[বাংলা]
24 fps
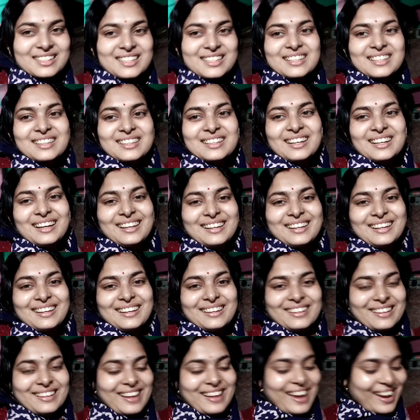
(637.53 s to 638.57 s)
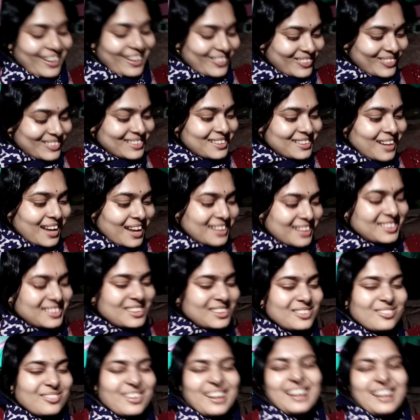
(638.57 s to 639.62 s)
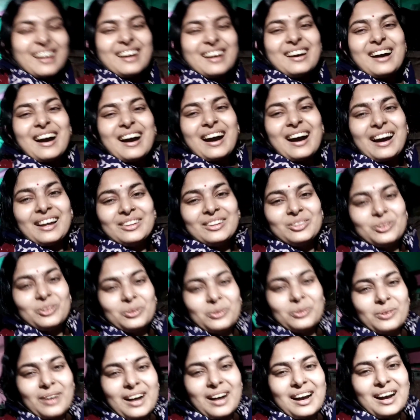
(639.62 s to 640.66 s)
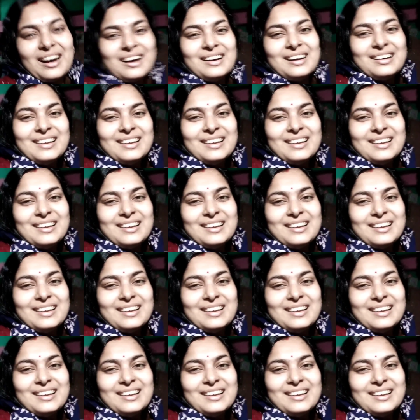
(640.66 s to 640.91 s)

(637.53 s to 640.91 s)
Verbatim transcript: শীতকালে এখন রাত্রিবেলা হাত ধোয়া